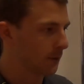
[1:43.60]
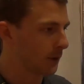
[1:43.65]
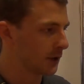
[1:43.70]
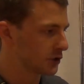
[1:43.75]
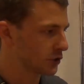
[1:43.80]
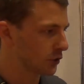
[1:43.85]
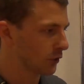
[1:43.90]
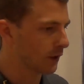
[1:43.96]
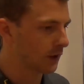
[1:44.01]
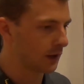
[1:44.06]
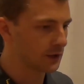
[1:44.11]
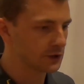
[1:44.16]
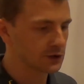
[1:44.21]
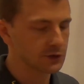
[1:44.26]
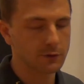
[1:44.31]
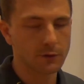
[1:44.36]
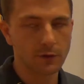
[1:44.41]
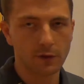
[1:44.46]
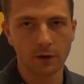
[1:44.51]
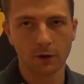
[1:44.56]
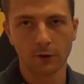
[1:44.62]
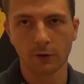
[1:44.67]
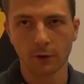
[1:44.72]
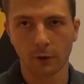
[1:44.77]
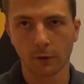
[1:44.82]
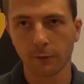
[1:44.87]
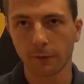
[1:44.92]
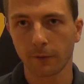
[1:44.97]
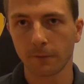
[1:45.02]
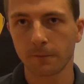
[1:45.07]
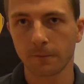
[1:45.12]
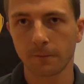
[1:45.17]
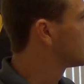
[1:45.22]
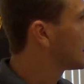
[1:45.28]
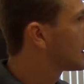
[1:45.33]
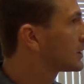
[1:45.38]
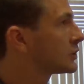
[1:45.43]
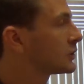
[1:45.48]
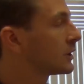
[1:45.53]
большое количество серверов.
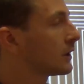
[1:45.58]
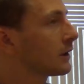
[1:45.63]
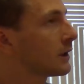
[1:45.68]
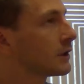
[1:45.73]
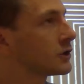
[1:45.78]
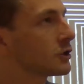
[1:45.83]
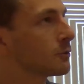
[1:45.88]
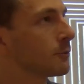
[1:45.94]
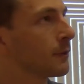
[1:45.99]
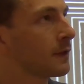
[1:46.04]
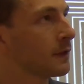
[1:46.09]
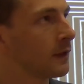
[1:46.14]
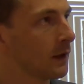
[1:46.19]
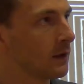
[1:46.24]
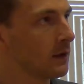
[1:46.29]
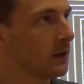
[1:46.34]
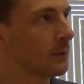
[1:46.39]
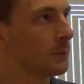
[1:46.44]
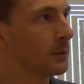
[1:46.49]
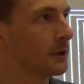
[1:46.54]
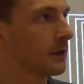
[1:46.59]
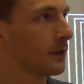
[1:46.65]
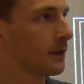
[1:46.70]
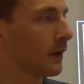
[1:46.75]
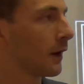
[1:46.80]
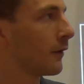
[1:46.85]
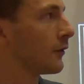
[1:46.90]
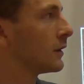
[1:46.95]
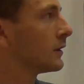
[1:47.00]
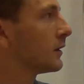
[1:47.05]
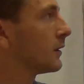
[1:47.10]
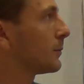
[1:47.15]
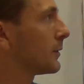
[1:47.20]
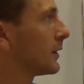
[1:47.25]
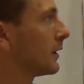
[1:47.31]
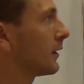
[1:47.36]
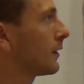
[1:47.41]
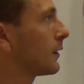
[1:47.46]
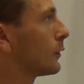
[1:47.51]
Также на нашем стенде представлены
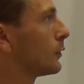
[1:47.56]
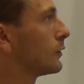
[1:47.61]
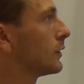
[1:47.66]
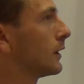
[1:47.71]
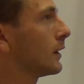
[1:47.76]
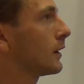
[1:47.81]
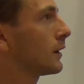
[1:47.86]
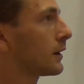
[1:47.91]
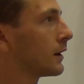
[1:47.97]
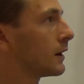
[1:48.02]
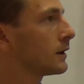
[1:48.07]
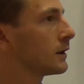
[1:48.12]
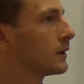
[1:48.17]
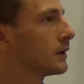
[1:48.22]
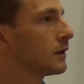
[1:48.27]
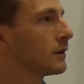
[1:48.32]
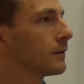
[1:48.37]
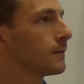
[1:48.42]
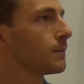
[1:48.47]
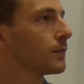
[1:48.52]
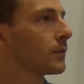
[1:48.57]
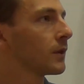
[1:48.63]
проекционные экраны